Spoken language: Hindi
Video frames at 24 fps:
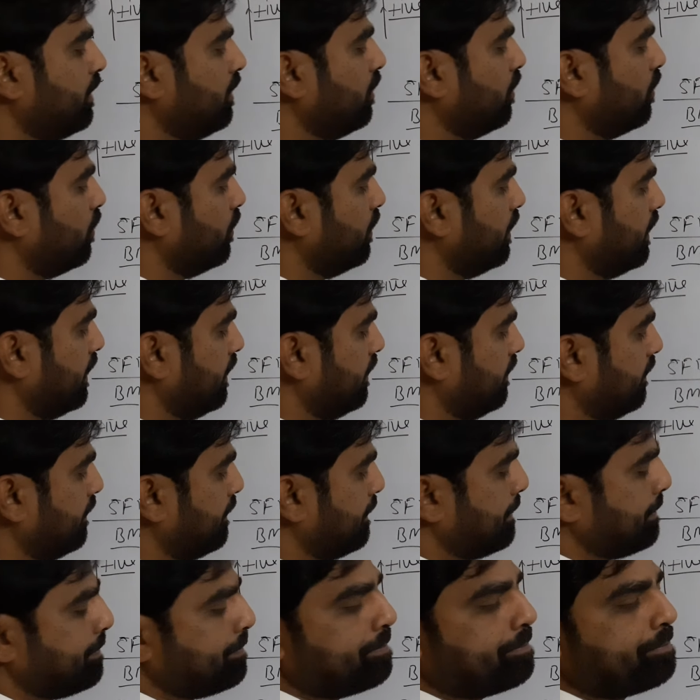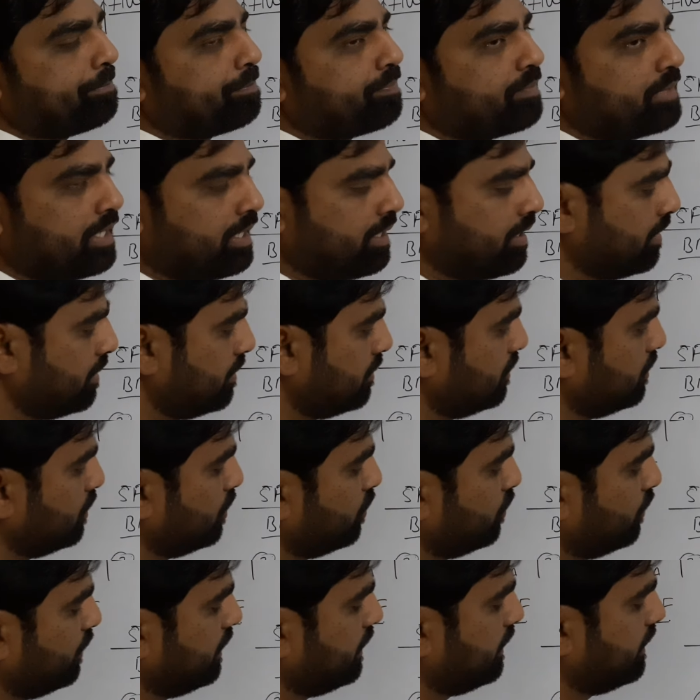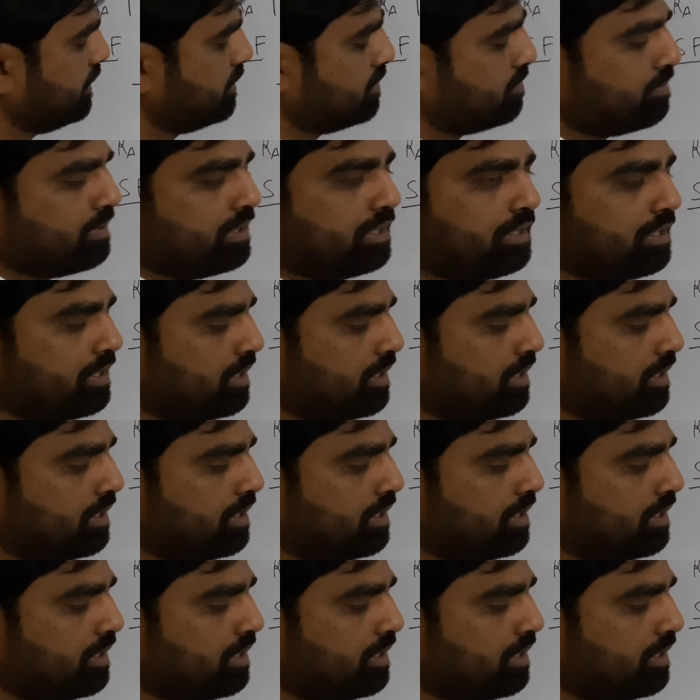लोड है ठीक है दोनों ही केस में